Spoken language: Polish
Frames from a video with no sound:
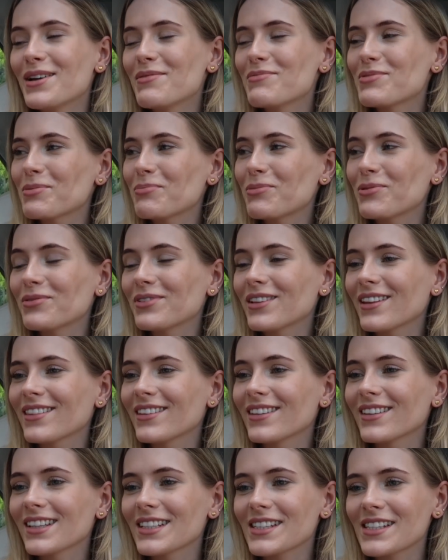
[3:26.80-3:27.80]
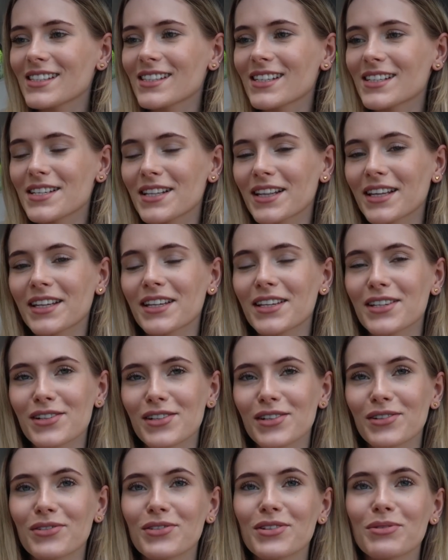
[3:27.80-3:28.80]
przepowiednie na zasadzie takiej,
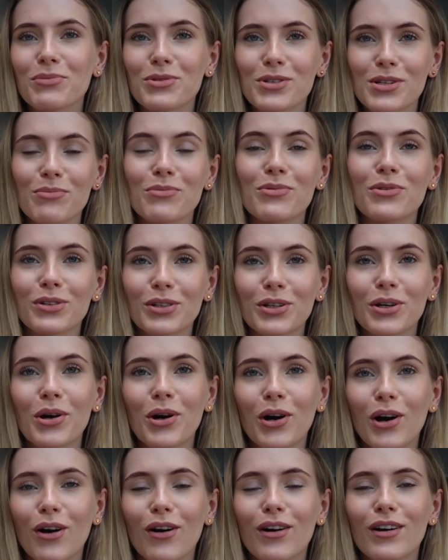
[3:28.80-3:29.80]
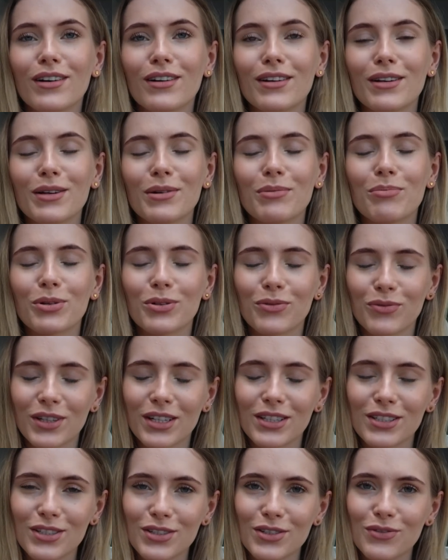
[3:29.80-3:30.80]
że no nie można było tego e,
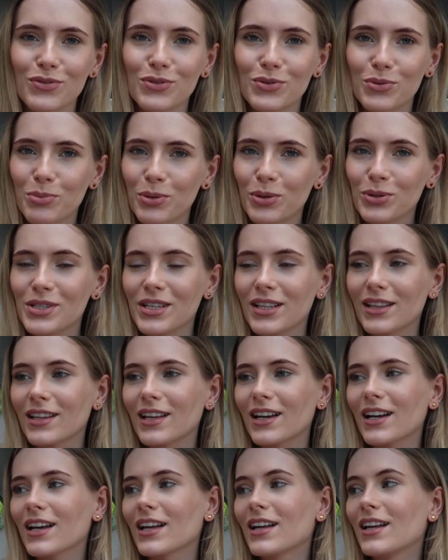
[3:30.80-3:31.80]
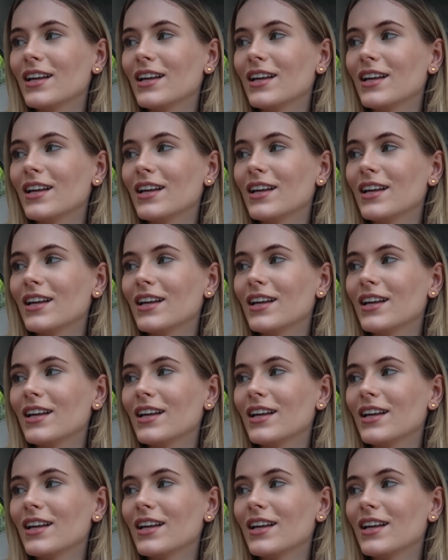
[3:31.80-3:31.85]
potwierdzić w 100%.